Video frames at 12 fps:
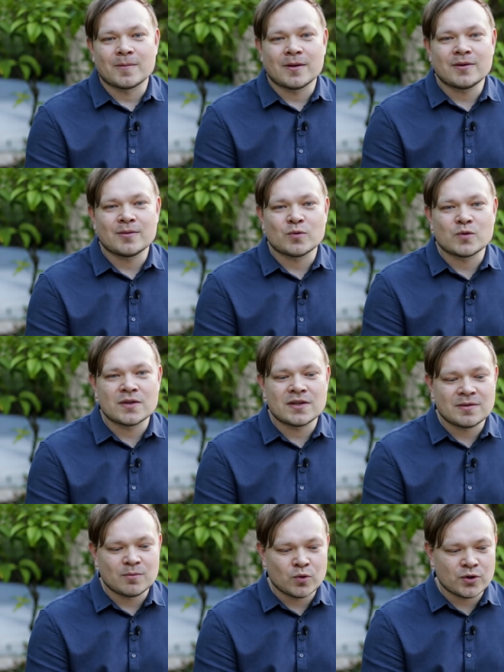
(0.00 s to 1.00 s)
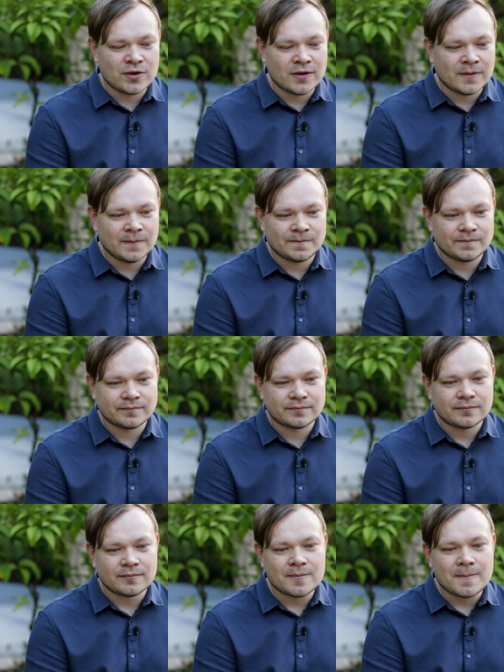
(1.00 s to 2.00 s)
Поэтому здесь можно
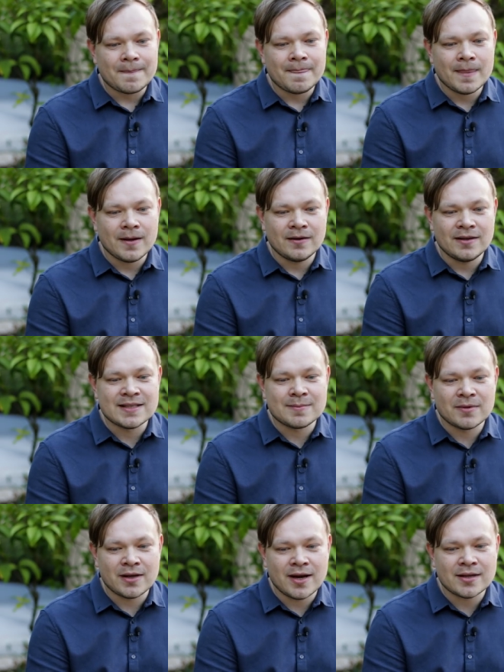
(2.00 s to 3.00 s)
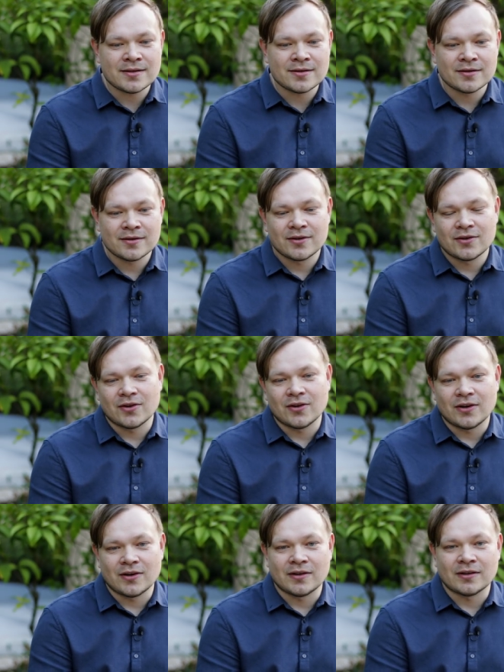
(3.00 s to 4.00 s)
э, измерять
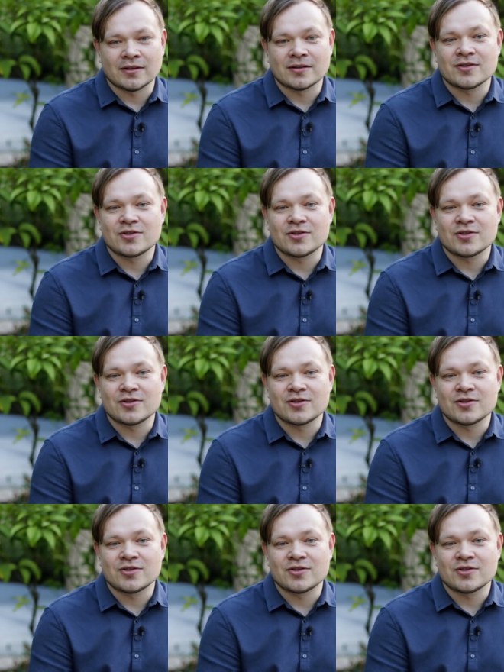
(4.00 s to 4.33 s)
а,